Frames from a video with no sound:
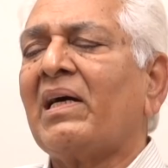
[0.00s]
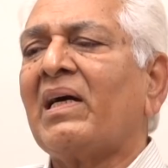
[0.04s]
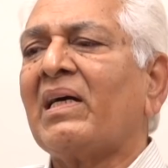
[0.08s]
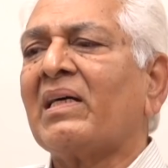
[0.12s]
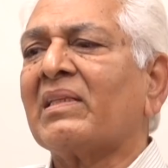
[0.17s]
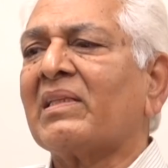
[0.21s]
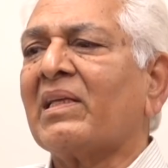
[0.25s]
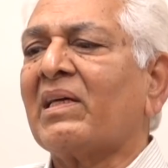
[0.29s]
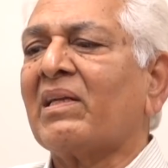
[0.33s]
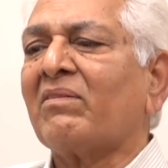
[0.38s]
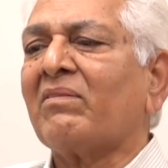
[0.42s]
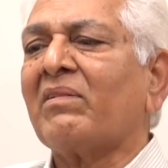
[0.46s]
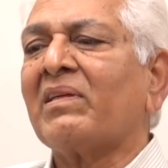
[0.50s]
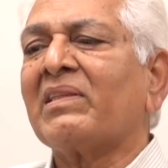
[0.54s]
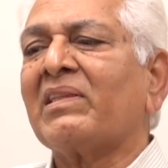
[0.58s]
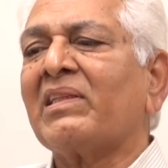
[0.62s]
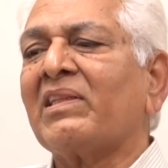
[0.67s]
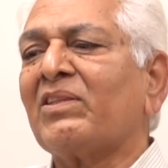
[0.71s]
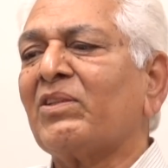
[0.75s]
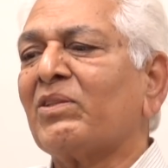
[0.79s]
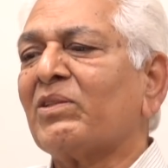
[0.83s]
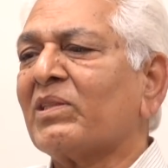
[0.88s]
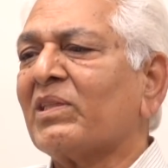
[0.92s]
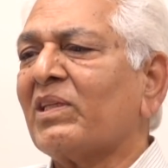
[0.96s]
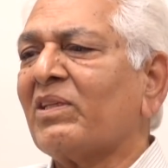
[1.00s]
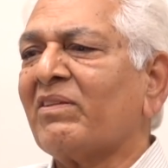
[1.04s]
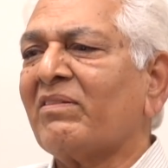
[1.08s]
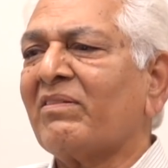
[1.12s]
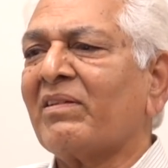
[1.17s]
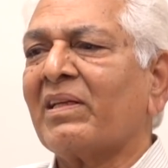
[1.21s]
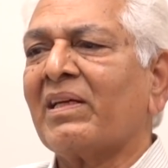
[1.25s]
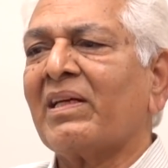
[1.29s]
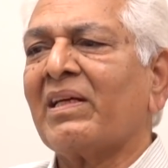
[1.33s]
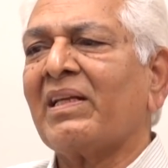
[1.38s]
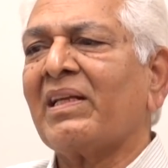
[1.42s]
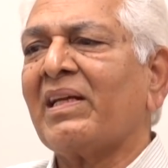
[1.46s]
ఆ తర్వాత ఏదో
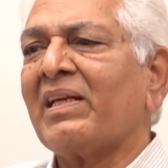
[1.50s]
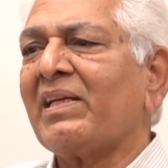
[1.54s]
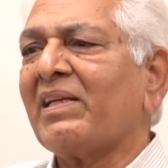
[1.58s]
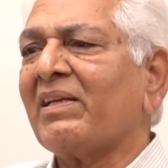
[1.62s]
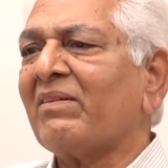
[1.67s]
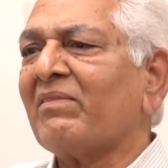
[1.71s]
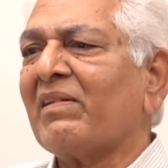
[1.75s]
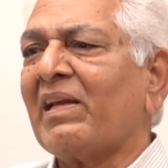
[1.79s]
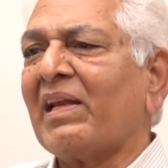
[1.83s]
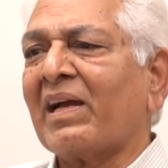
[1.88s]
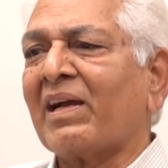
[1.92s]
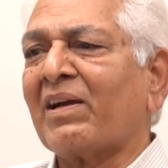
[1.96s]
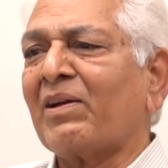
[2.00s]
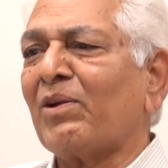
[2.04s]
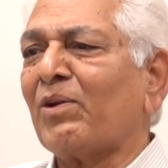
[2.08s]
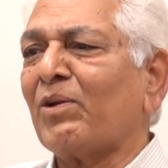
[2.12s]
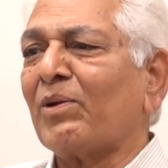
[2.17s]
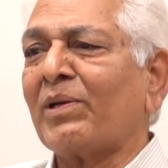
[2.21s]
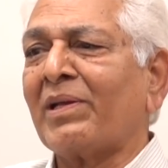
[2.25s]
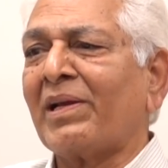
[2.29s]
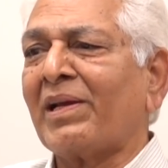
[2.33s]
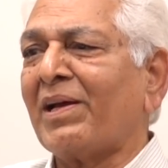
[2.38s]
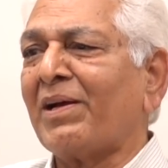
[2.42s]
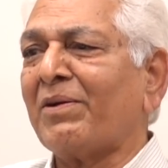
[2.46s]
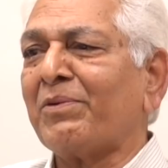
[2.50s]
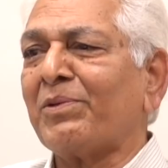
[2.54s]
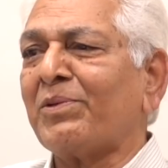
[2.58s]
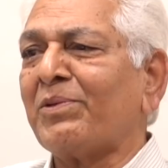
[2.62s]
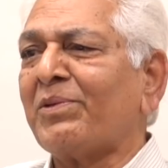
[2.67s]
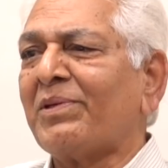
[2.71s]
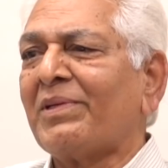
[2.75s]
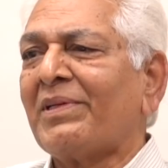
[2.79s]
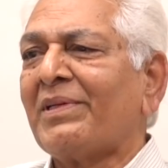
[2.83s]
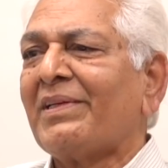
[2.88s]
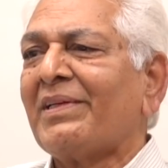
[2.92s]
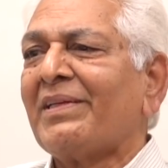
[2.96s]
చదివాను కానీ ఏమి లెక్కలోకి రావు
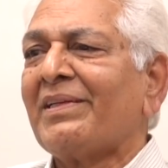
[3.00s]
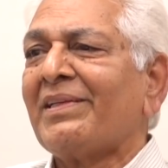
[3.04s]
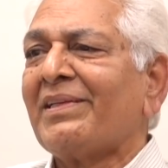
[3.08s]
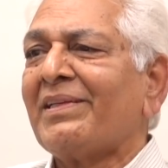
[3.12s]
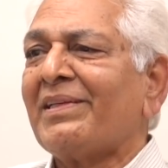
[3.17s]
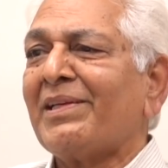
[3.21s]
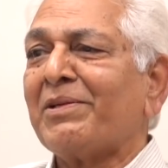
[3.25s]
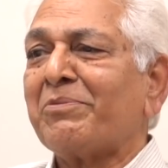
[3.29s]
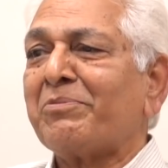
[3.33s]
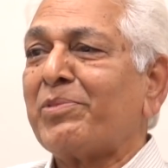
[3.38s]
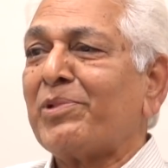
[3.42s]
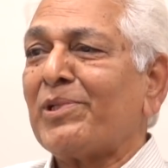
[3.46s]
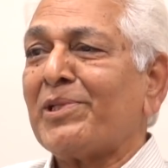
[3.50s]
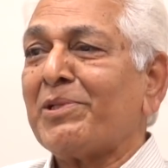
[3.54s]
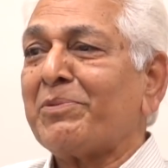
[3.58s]
ఎప్పుడు